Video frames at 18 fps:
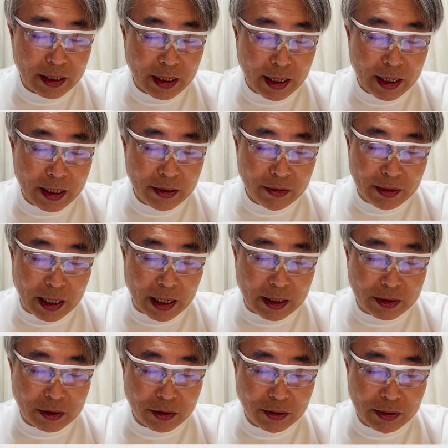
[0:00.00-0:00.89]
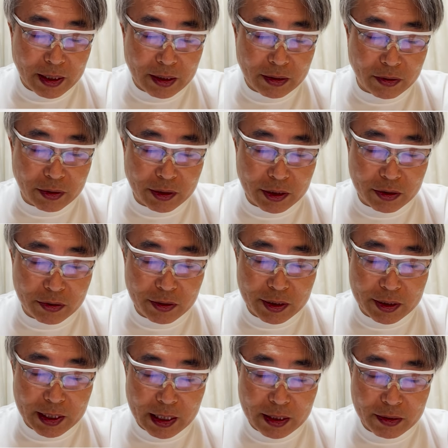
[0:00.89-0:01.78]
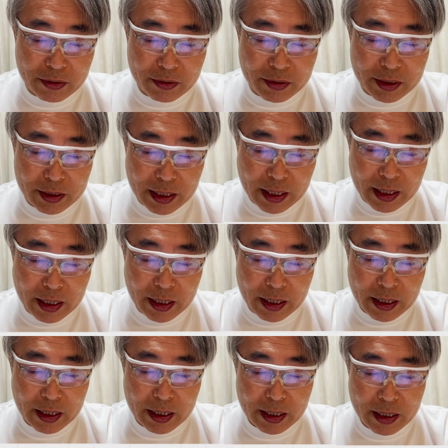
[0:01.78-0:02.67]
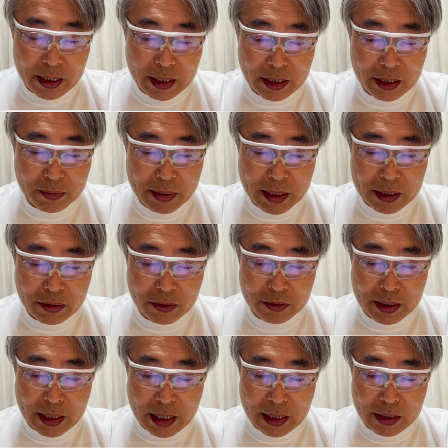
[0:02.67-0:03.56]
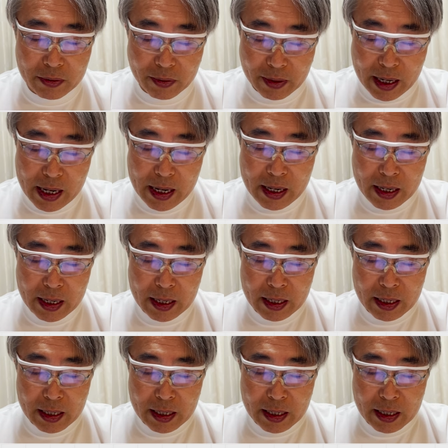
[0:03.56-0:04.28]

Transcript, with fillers: 回裏、2アウト1塁3塁で、えー、2番の中野が、